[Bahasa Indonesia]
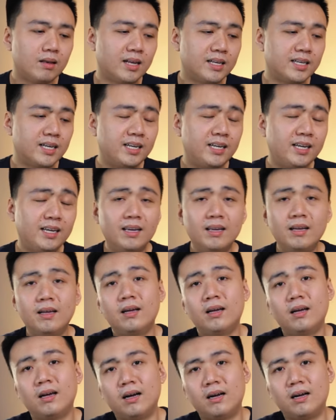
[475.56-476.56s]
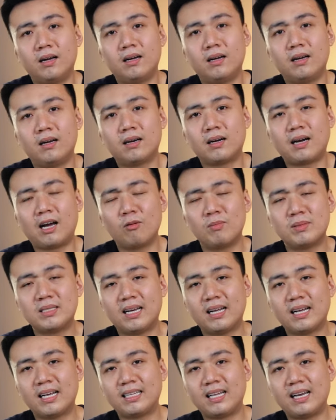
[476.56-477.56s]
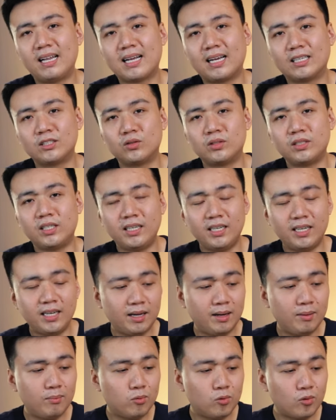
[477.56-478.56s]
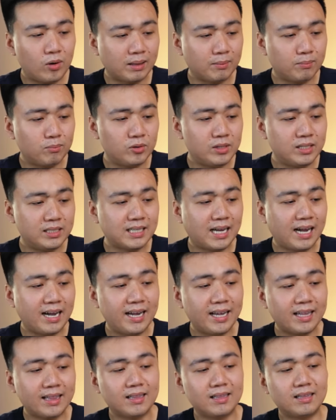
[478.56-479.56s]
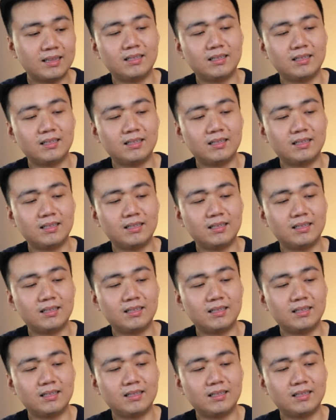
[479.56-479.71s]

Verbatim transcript: Nah jadi uh, kalau misalnya kita lihat kasus ini, buat Budi Said,